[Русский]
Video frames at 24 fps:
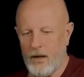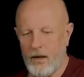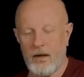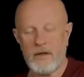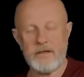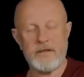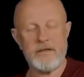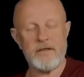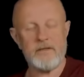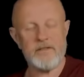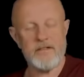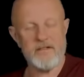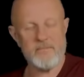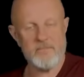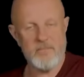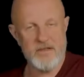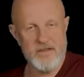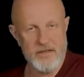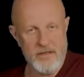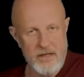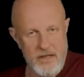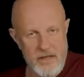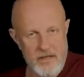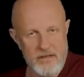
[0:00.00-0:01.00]
Хотелось бы
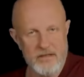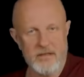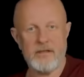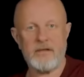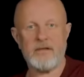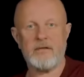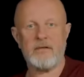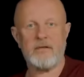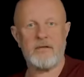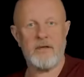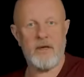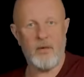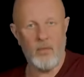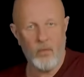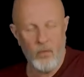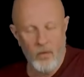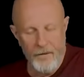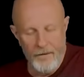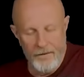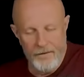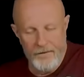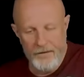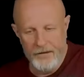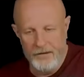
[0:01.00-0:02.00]
съездить на
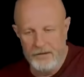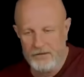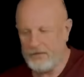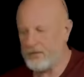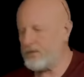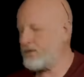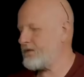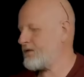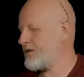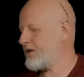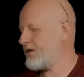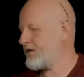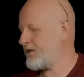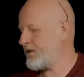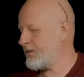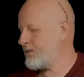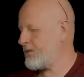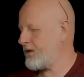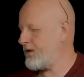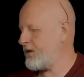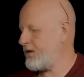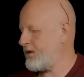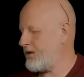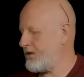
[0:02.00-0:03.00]
отдых. То есть, это
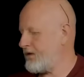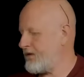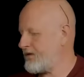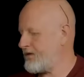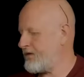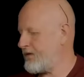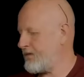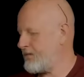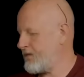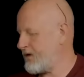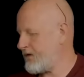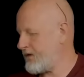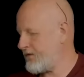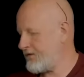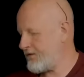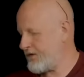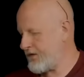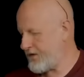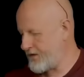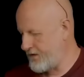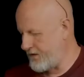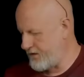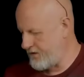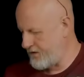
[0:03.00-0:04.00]
мы ездили, мы там в
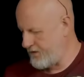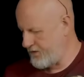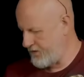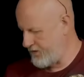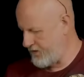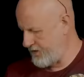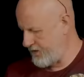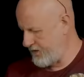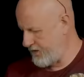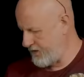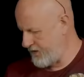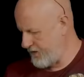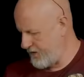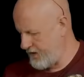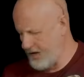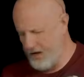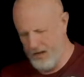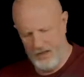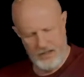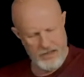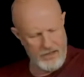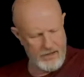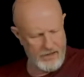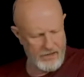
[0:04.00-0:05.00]
гостинице жили,
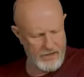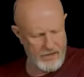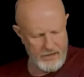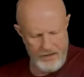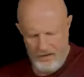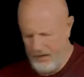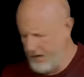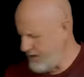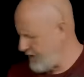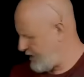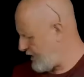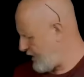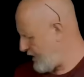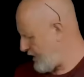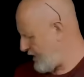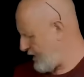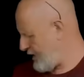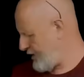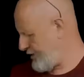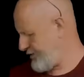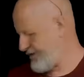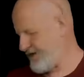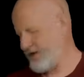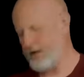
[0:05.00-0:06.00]
не
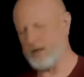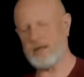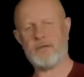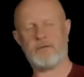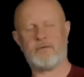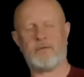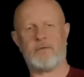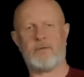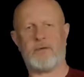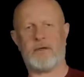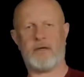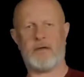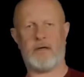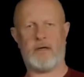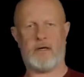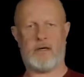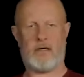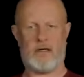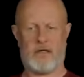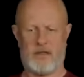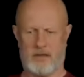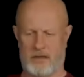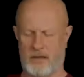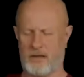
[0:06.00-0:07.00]
в санатории,
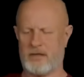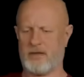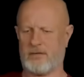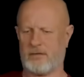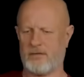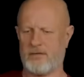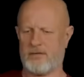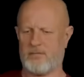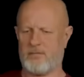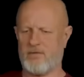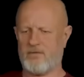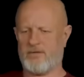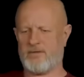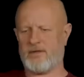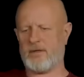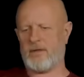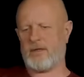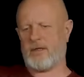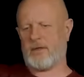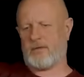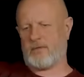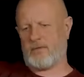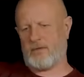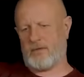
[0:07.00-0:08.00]
а хотелось бы в
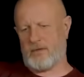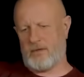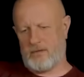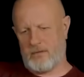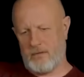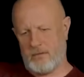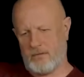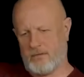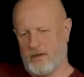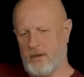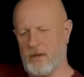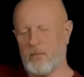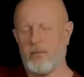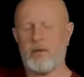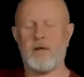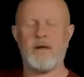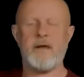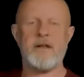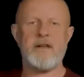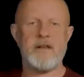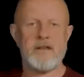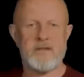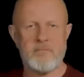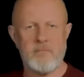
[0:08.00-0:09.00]
санатории, чтобы там
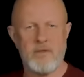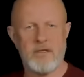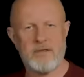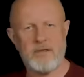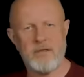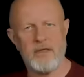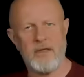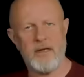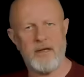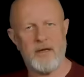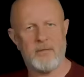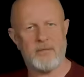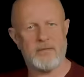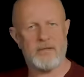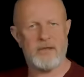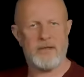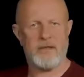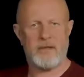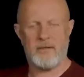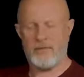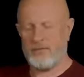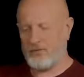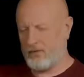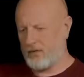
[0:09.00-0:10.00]
клизмы
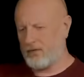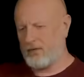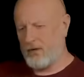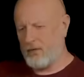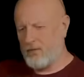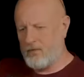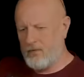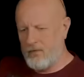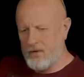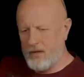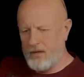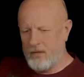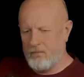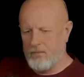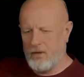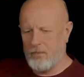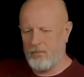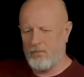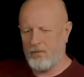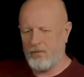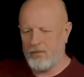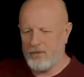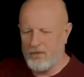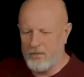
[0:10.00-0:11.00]
целебные, все такое, по
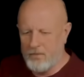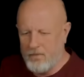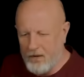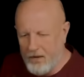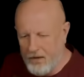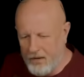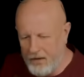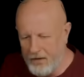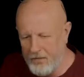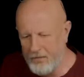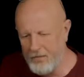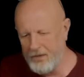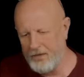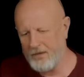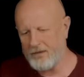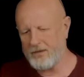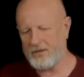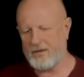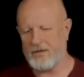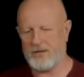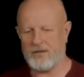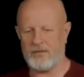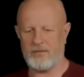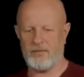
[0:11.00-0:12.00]
полной программе
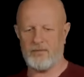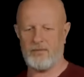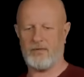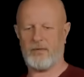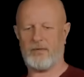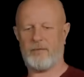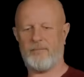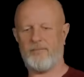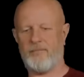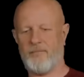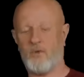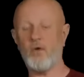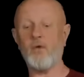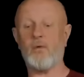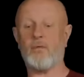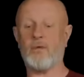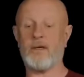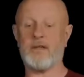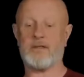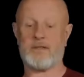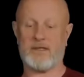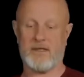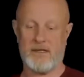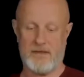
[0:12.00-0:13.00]
отдохнуть. Ну, в
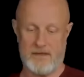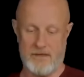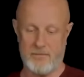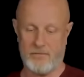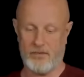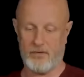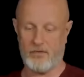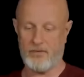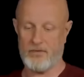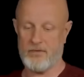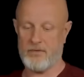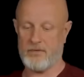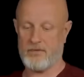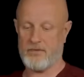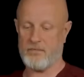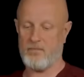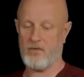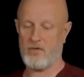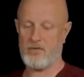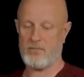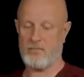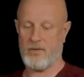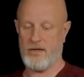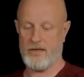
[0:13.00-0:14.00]
этот раз не получилось,
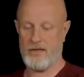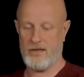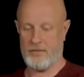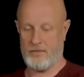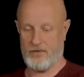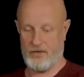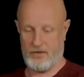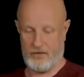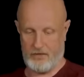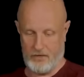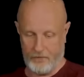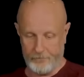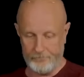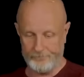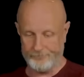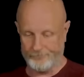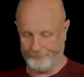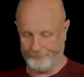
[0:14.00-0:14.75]
может, поедем еще.